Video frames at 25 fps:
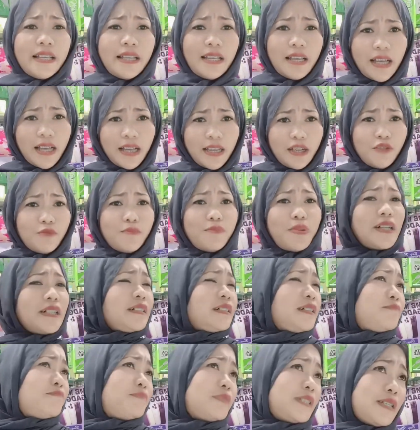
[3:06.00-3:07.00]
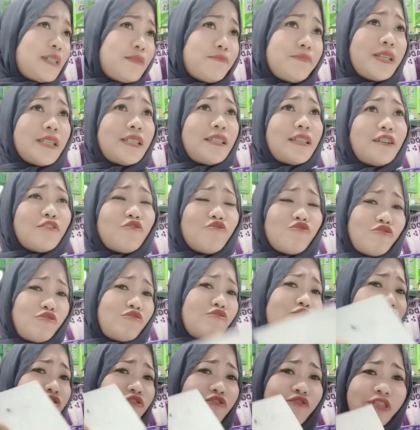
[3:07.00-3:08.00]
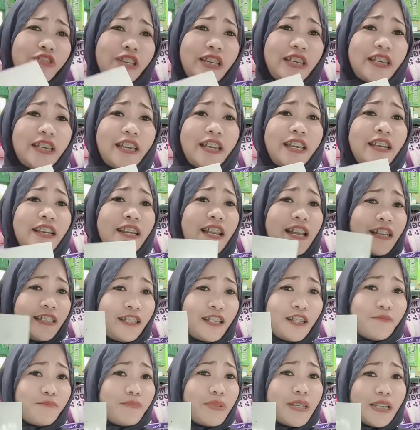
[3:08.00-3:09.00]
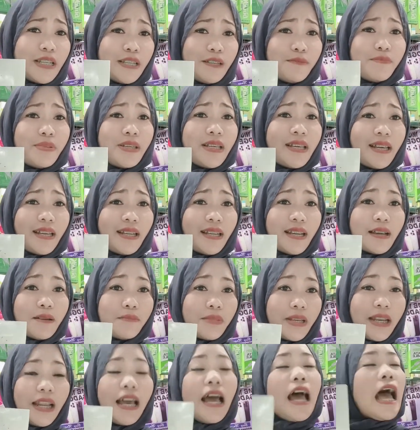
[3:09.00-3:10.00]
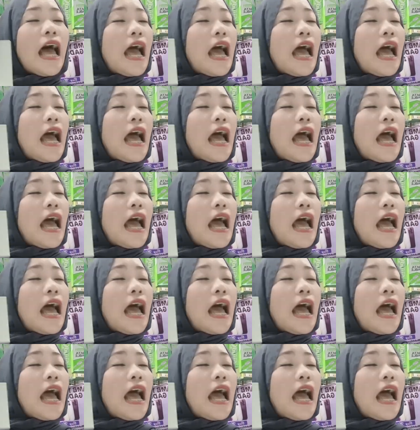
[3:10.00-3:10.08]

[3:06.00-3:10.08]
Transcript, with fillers: ano bang previous ang gusto nyong hingiin lahat yan binibigay namin.